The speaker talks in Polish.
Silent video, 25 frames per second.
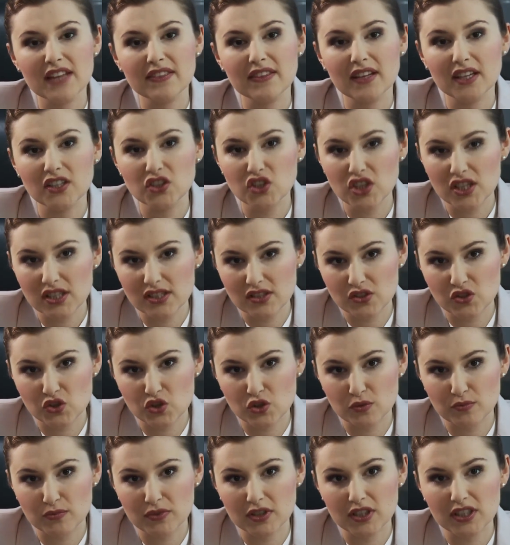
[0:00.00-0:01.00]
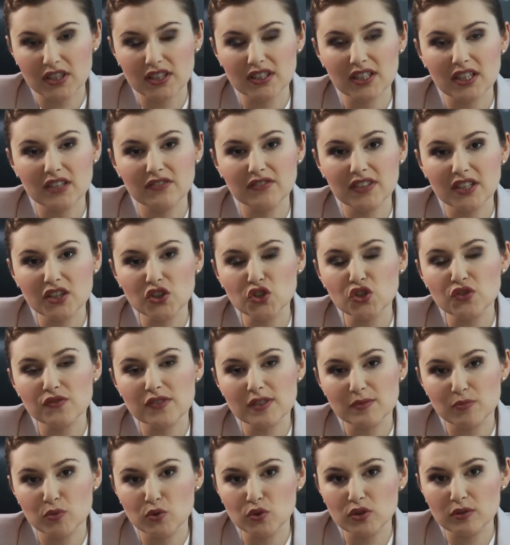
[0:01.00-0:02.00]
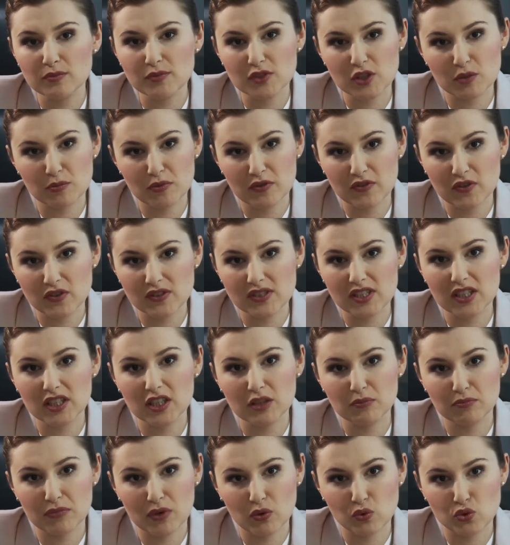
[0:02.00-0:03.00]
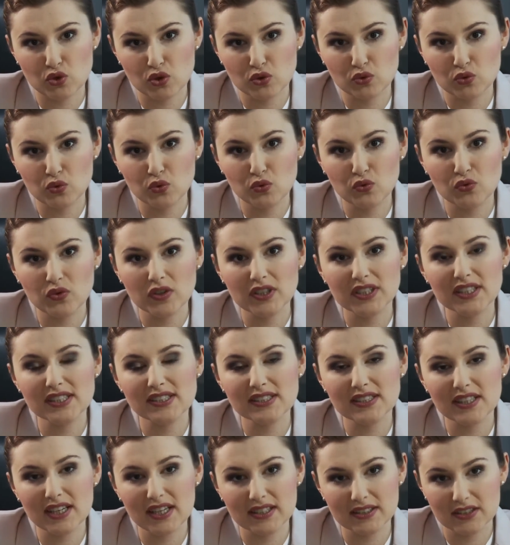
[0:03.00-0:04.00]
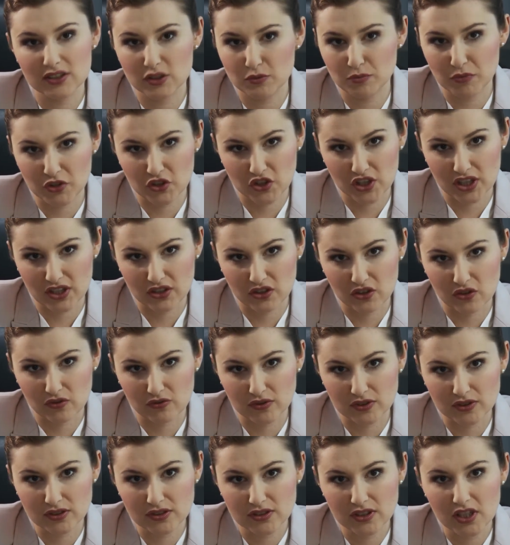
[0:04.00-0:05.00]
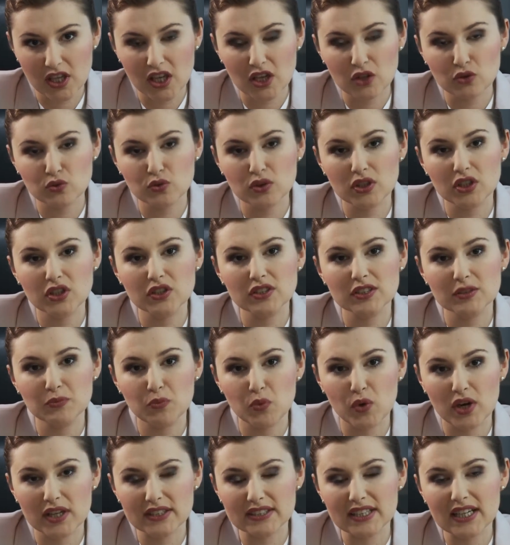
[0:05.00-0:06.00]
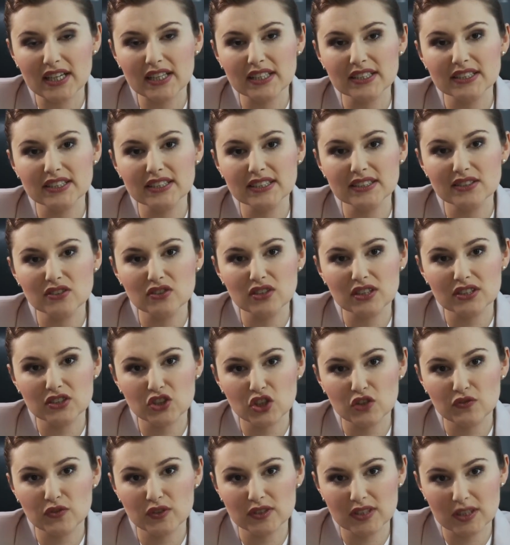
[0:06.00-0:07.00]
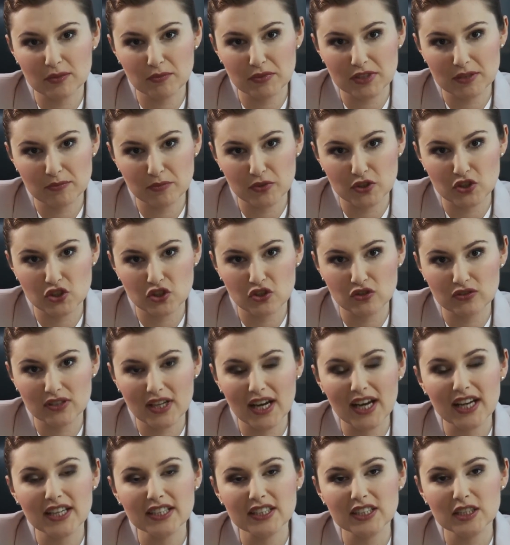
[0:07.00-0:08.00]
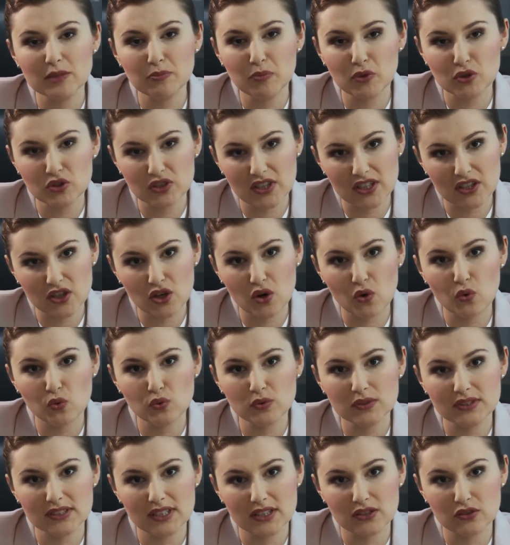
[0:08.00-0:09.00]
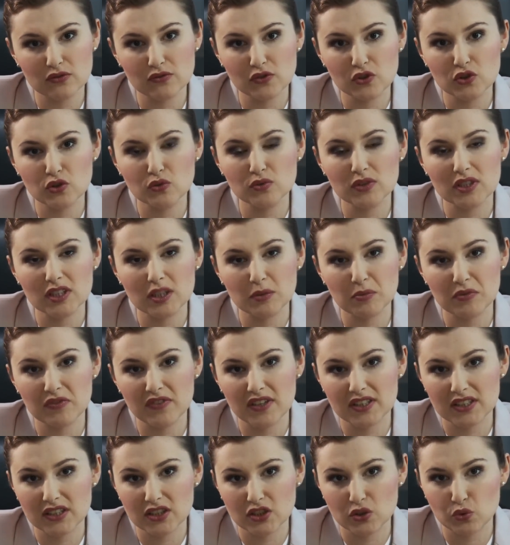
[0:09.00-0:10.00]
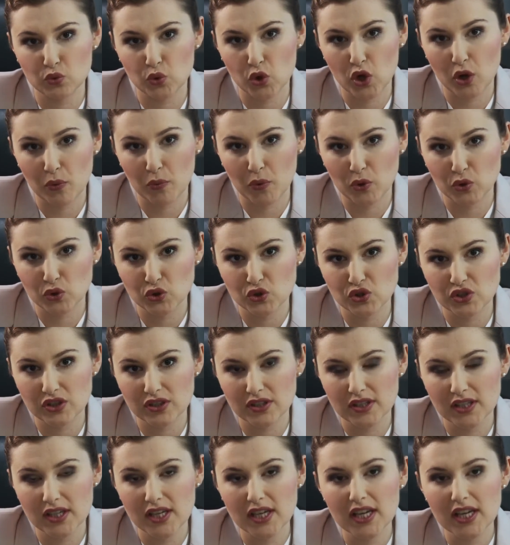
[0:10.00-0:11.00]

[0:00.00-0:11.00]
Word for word: Najczęstszym i największym wspólnym zobowiązaniem małżonków jest kredyt mieszkaniowy, którego spłata jest dodatkowo zabezpieczona hipoteką ustanowioną na nabywanej nieruchomości.